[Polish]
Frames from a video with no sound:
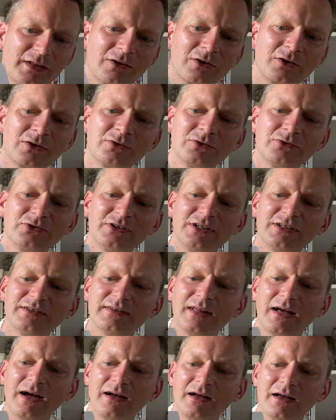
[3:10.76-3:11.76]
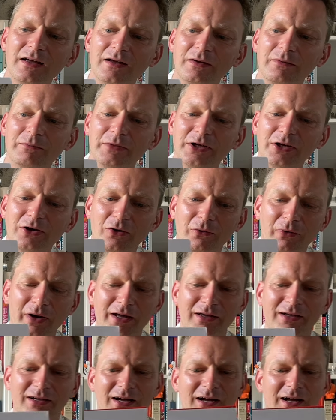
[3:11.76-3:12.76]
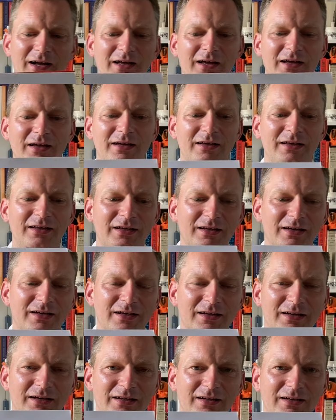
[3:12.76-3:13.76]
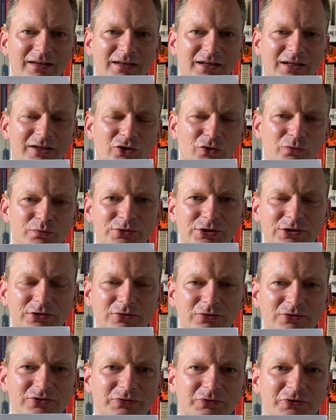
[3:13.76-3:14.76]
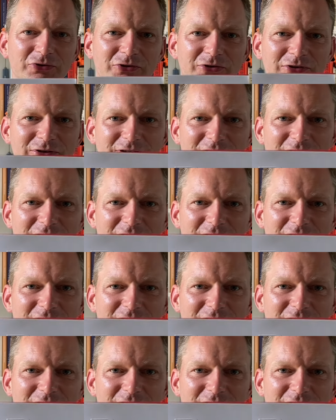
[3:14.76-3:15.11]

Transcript: Któż nie zna Mikołajka, e, jego przygód z